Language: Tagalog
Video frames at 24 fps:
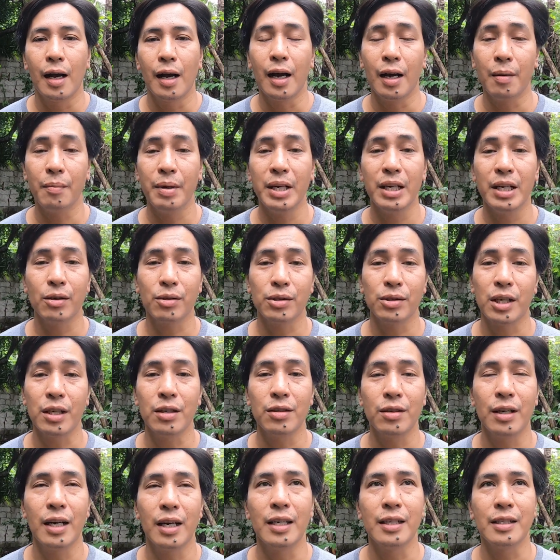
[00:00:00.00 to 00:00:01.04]
aaminin ko sa
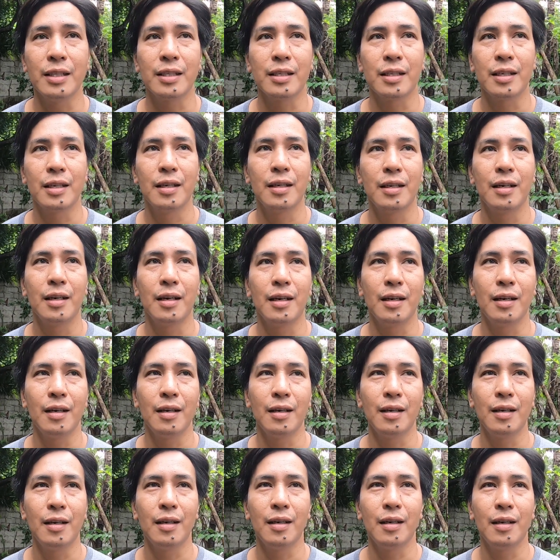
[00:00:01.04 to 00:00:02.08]
inyo guys
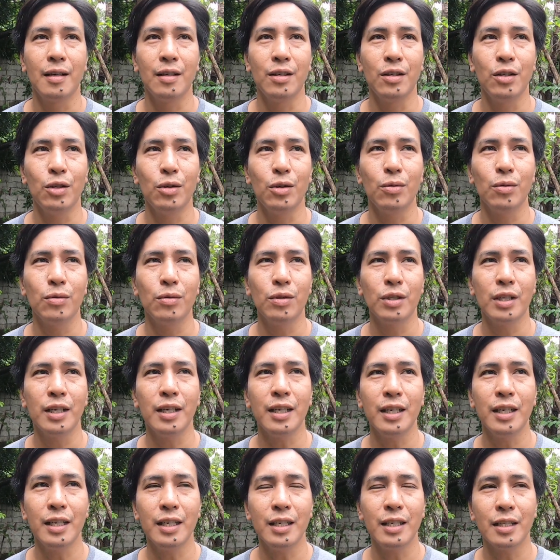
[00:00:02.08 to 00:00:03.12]
uh, yung
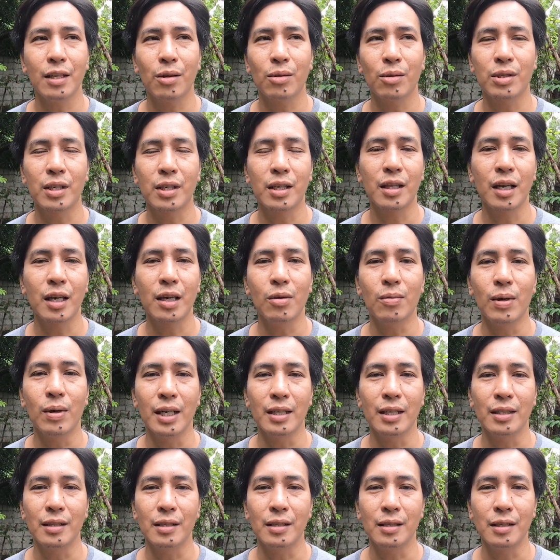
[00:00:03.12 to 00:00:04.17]
kinikita ko sa
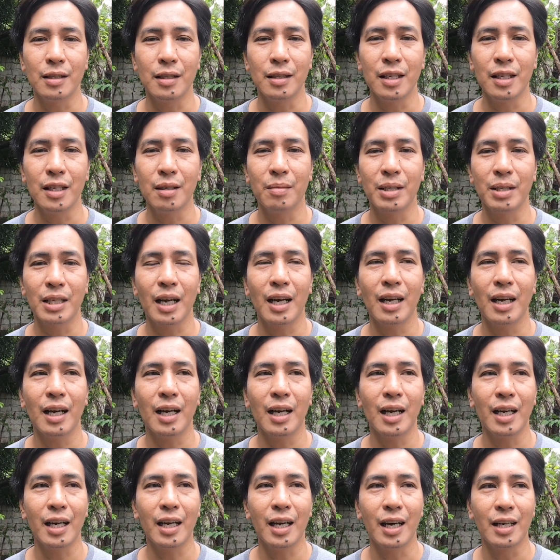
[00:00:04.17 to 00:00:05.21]
Taiwan hindi naman
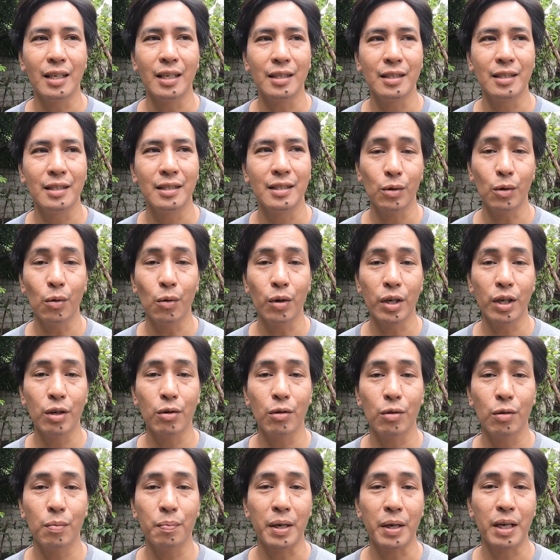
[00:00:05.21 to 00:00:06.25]
kalakihan kung
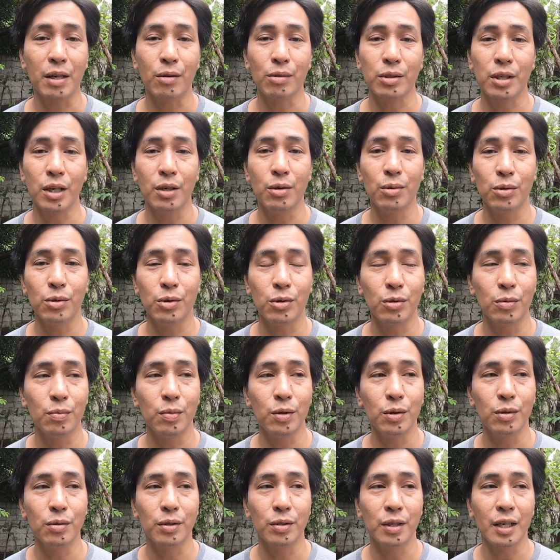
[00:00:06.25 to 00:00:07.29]
ikukumpara ko sa YouTube
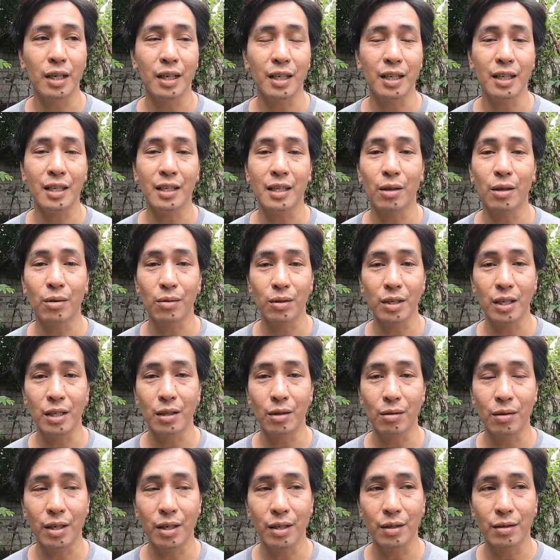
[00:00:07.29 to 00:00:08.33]
yung kinikita ko
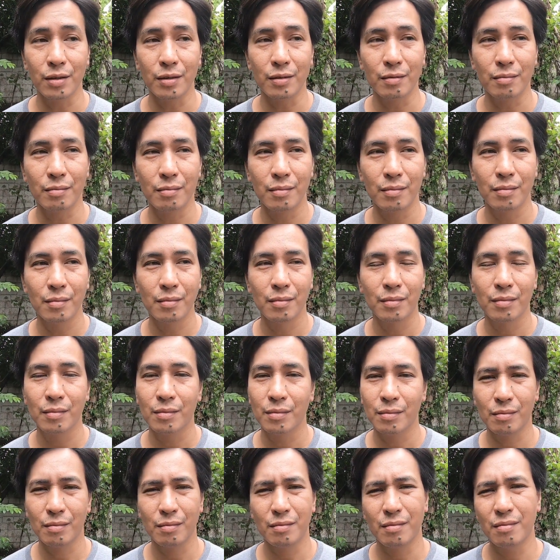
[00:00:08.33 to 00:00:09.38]
dito ngayon
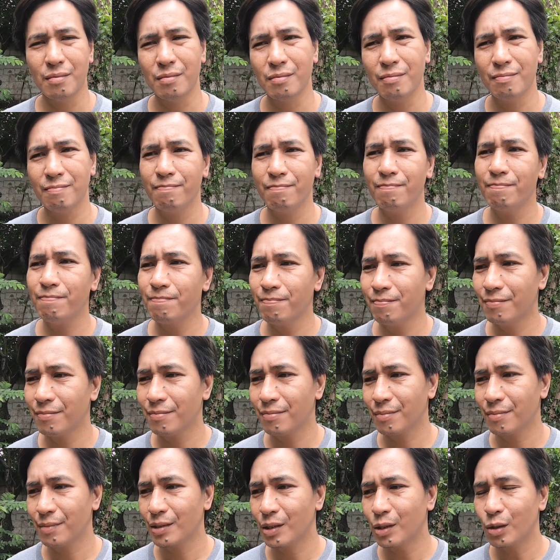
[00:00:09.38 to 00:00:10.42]
mm,
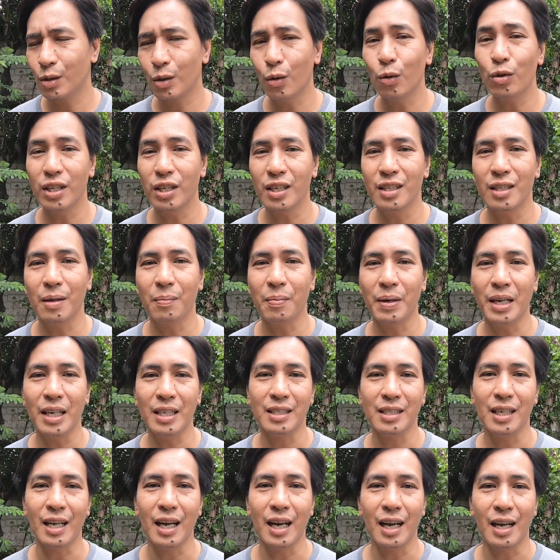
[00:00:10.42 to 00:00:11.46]
konting
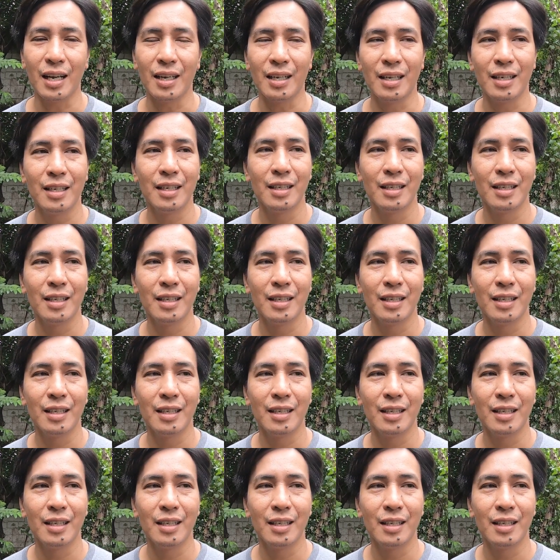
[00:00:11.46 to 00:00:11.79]
diferensya lang